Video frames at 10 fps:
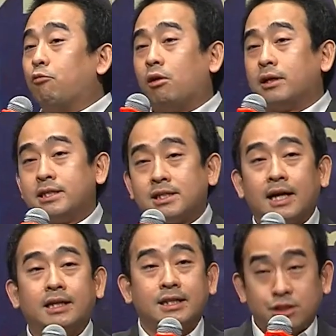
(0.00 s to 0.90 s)
วงที่ใช้
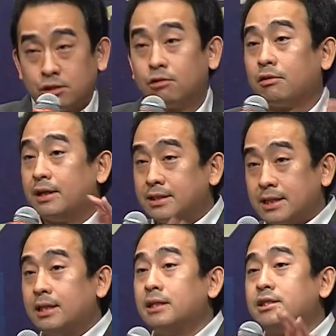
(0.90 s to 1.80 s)
Digital
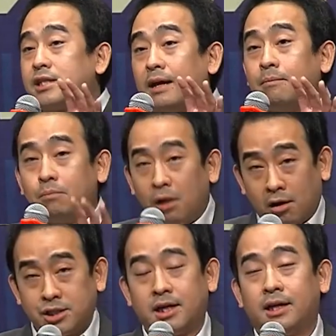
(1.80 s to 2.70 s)
Currency ใช้
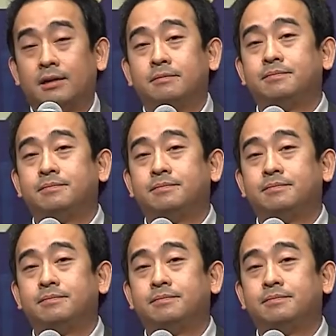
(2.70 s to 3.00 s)
Blockchain